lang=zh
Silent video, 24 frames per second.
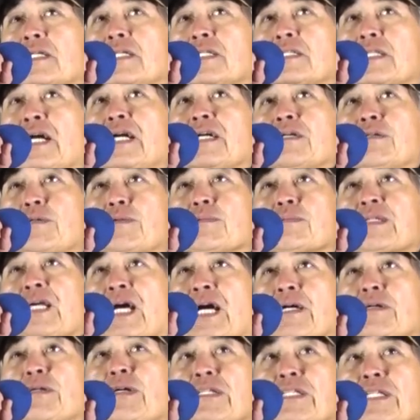让我们
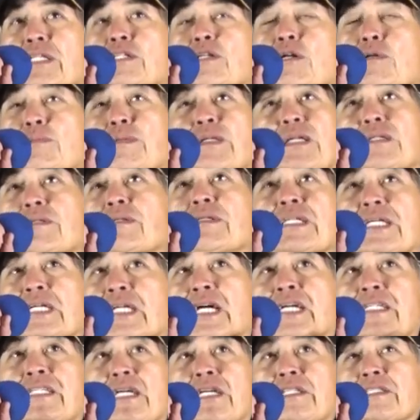台湾的农民，因为你
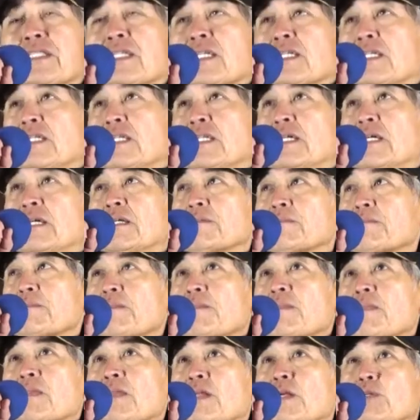看到这个
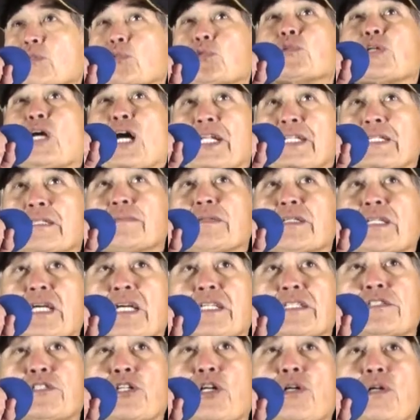污染那么
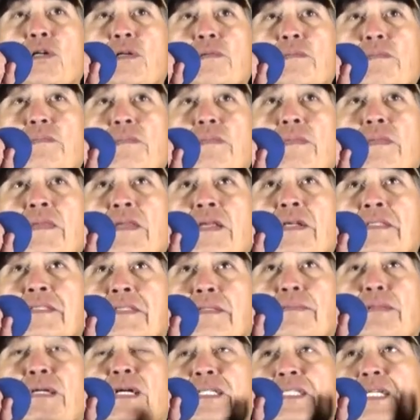严重，
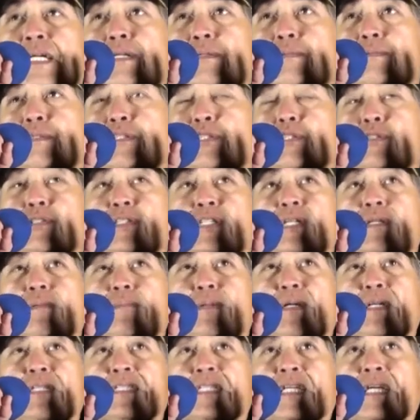怎么样让我们土地
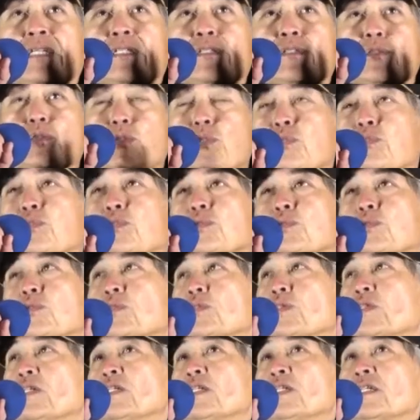变成无毒？
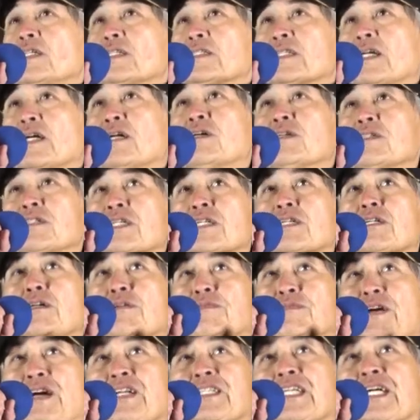然后能够
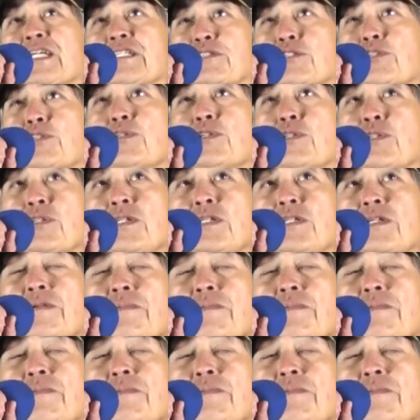发展出，